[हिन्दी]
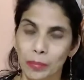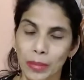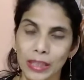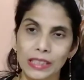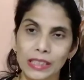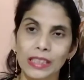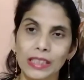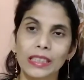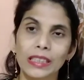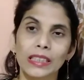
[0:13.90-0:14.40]

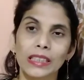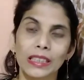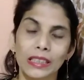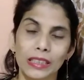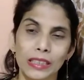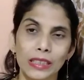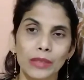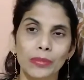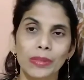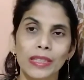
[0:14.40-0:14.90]
बच्चे की
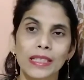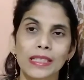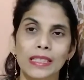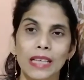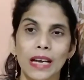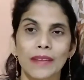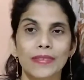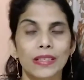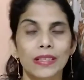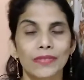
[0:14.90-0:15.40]
जीभ की
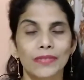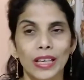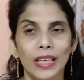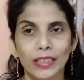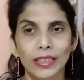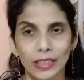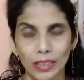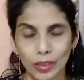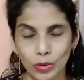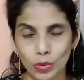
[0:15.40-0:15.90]
साफ
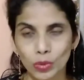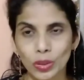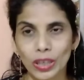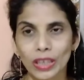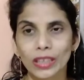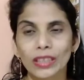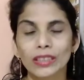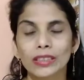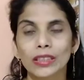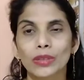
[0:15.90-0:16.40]
सफाई क्यों
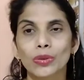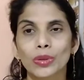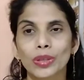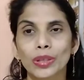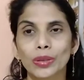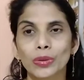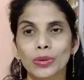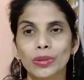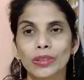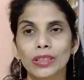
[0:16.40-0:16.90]
करनी
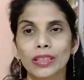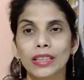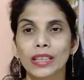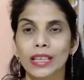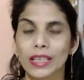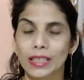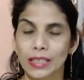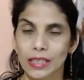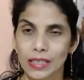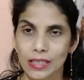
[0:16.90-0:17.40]
जरूरी होती
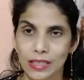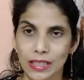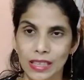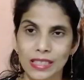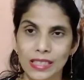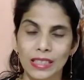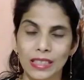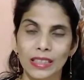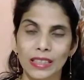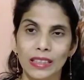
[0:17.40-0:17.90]
है किस
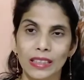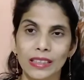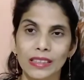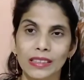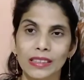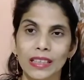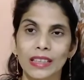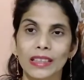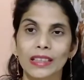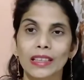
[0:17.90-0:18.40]
तरह से करनी
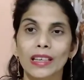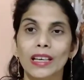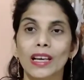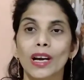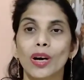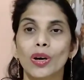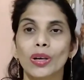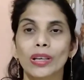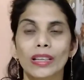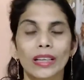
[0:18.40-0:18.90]
चाहिए
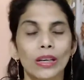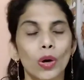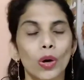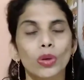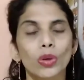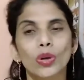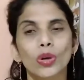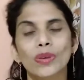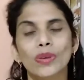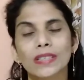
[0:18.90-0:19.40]
और
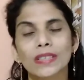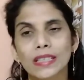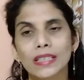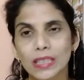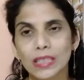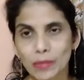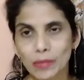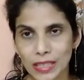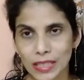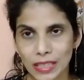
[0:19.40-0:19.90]
कौन कौन सी
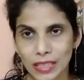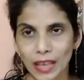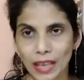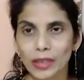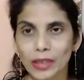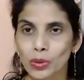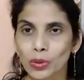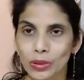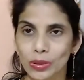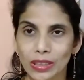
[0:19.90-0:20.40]

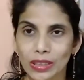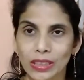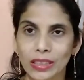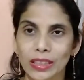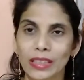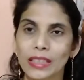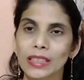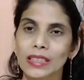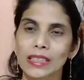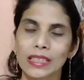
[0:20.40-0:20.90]
समस्याएं होती
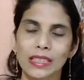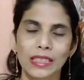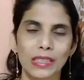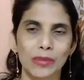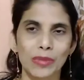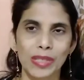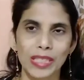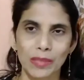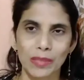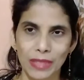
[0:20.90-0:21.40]
हैं
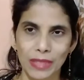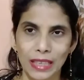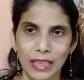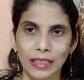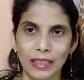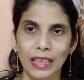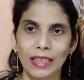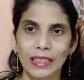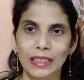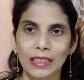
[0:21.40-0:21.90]
इसके विषय में
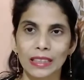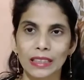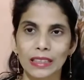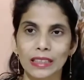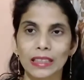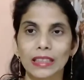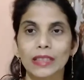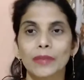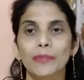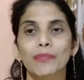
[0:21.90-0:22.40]
जानकारी दी
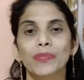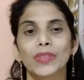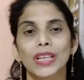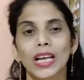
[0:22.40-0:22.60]
थी